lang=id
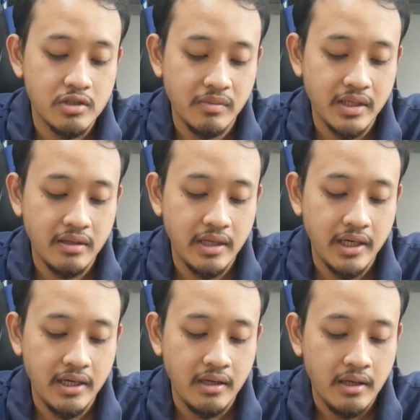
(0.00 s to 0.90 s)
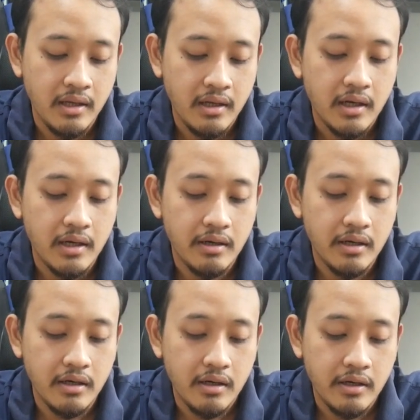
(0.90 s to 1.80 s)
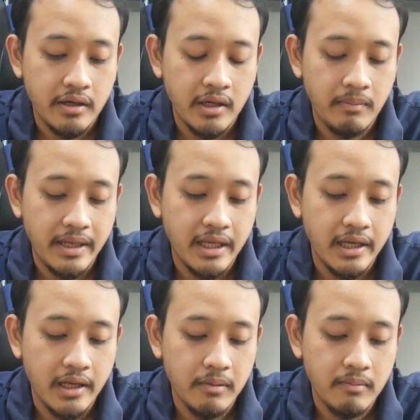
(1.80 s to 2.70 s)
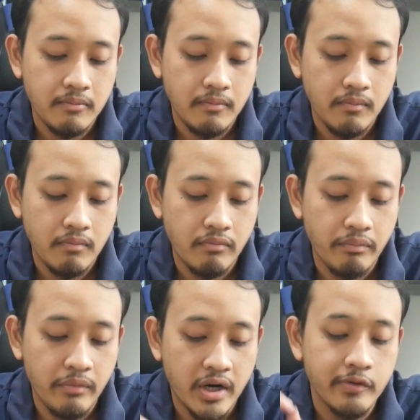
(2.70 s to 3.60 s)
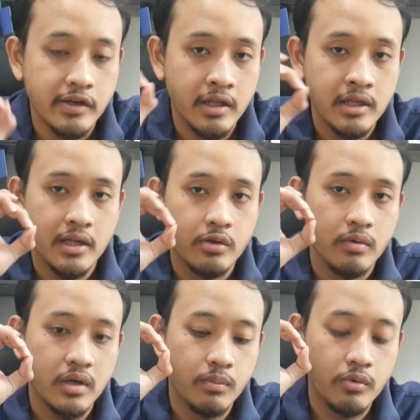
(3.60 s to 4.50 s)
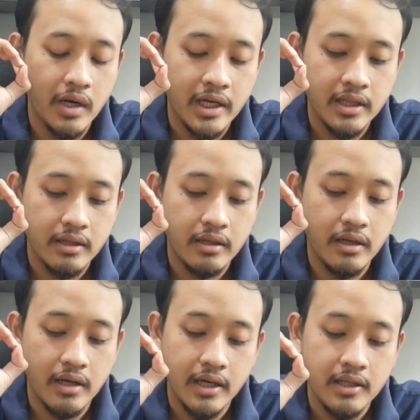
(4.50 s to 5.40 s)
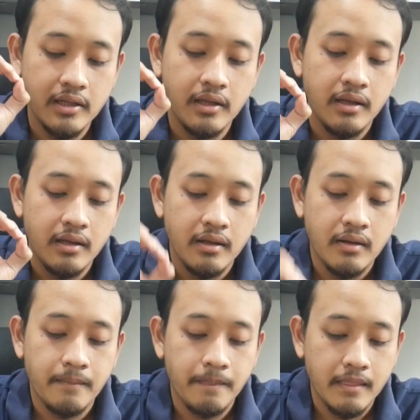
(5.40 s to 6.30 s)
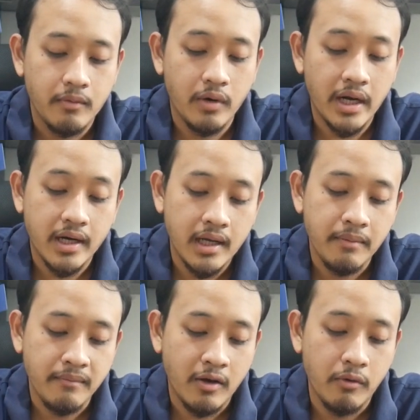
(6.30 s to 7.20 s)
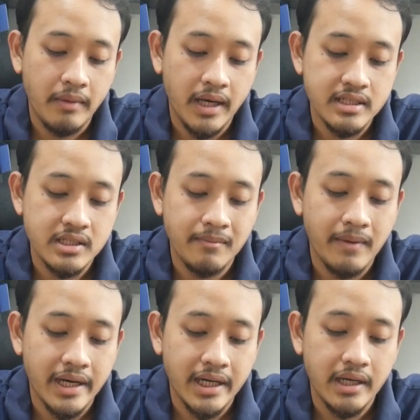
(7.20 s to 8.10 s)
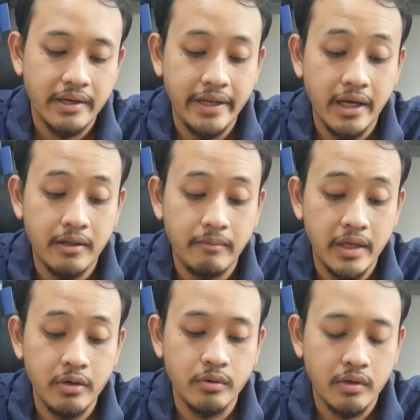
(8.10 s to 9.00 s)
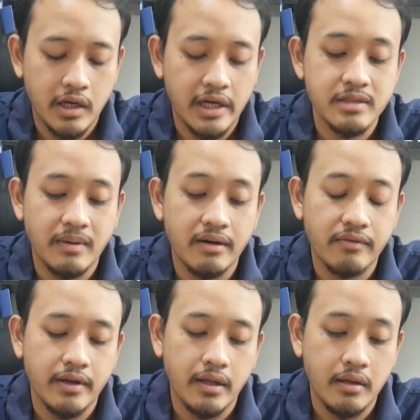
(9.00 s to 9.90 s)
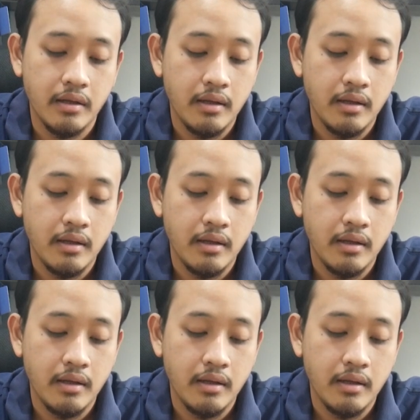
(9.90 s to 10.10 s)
Cuman dia uh, dibikin rounded atau ngebulat dengan warna kombinasi merah dan biru khas Marvel.